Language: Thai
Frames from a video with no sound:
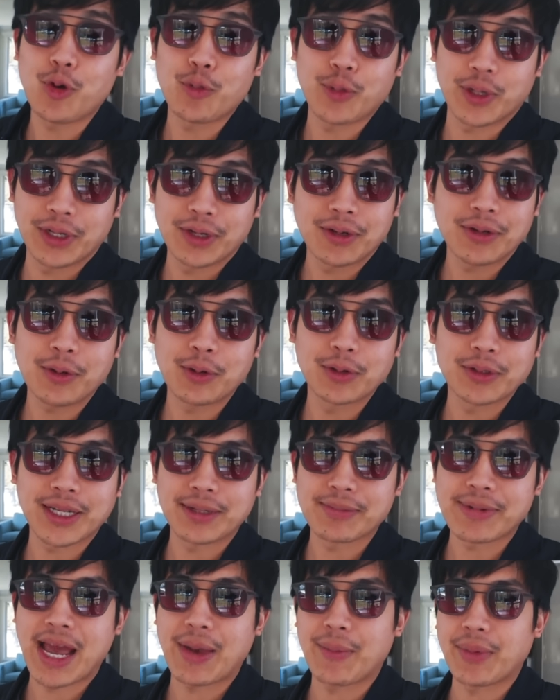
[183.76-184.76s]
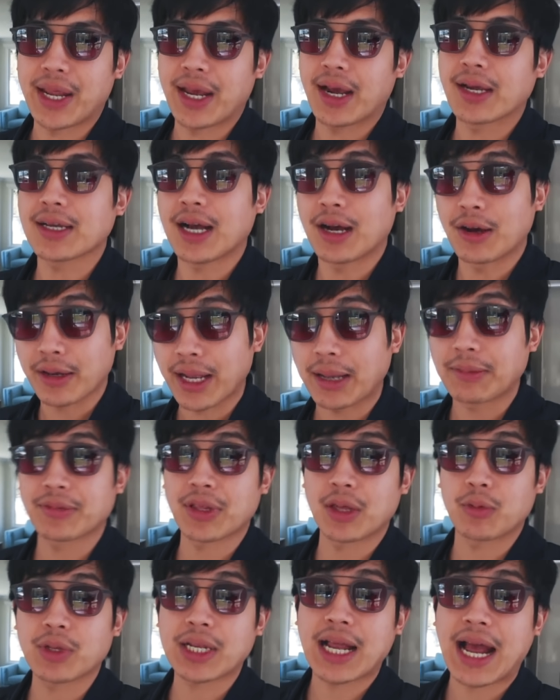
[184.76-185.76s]
โควิดเนาะคนทำงานไม่ได้ก็เขาก็ทำแซ
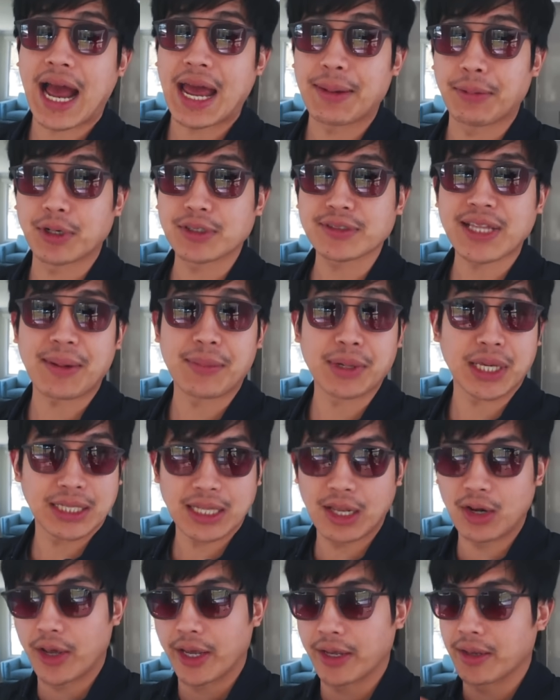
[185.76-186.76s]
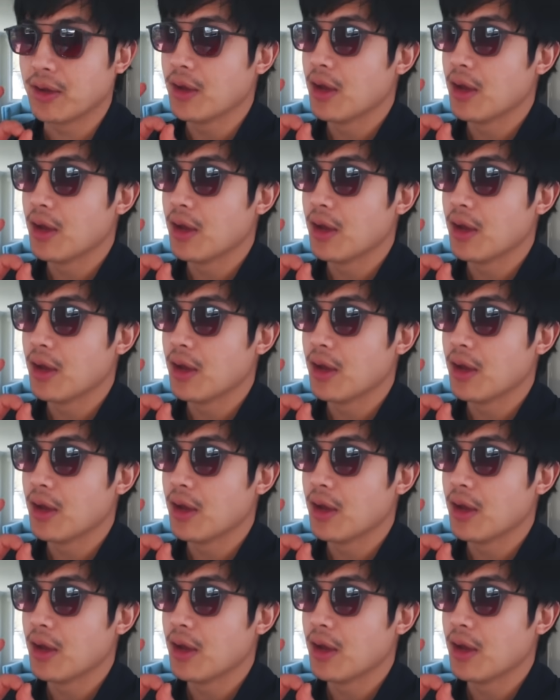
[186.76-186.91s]
นด์วิชขายผมก็สั่งมากินอร่อย